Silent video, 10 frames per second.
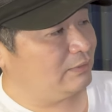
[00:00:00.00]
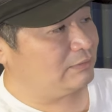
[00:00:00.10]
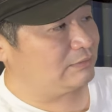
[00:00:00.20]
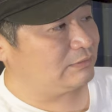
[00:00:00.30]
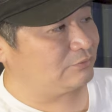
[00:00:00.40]

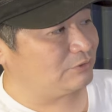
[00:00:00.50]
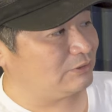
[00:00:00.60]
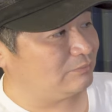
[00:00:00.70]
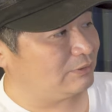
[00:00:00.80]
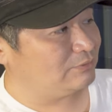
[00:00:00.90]
一軸
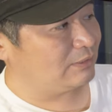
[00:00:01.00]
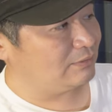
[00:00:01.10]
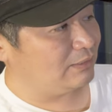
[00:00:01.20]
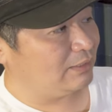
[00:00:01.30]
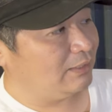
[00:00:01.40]
ジンバルな
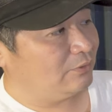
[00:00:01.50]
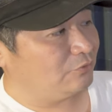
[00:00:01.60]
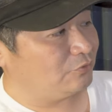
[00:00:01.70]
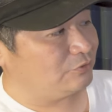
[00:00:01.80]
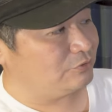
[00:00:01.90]
んで
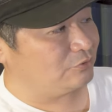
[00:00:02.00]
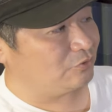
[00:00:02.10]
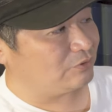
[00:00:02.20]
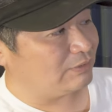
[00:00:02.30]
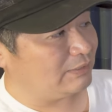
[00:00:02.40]
こういう
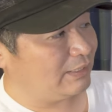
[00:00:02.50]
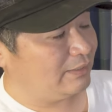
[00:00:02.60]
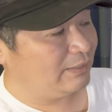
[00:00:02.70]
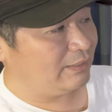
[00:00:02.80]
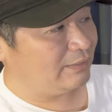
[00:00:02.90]
動きはね、
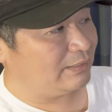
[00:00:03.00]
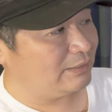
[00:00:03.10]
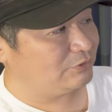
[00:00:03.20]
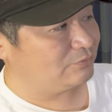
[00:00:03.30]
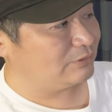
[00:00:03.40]
えー、
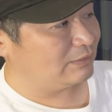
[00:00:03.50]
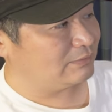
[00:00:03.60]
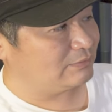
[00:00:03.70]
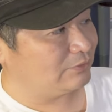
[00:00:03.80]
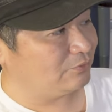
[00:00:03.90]
大丈夫なん
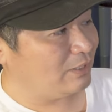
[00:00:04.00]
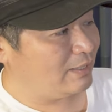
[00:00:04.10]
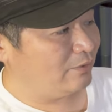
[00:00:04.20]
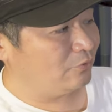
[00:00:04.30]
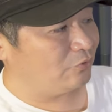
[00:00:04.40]
ですけど
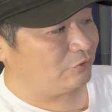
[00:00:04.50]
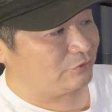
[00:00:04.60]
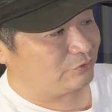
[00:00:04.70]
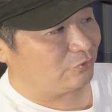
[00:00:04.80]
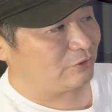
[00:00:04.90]
こう
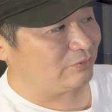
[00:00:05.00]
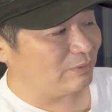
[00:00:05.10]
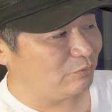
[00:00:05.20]
いう動きは